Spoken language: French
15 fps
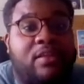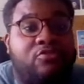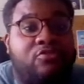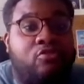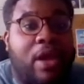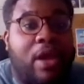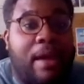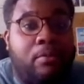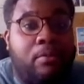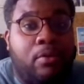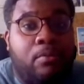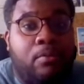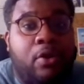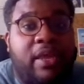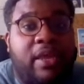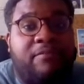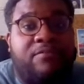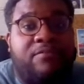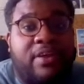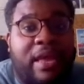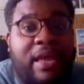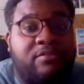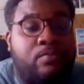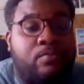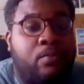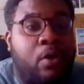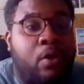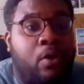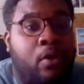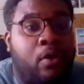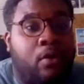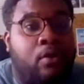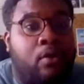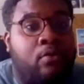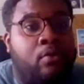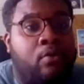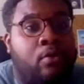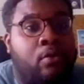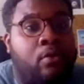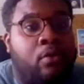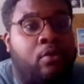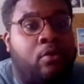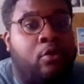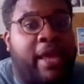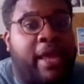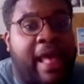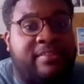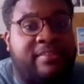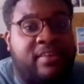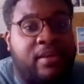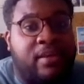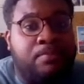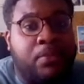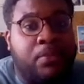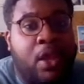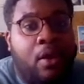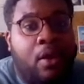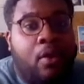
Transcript: durablement et efficacement euh, le, quartier.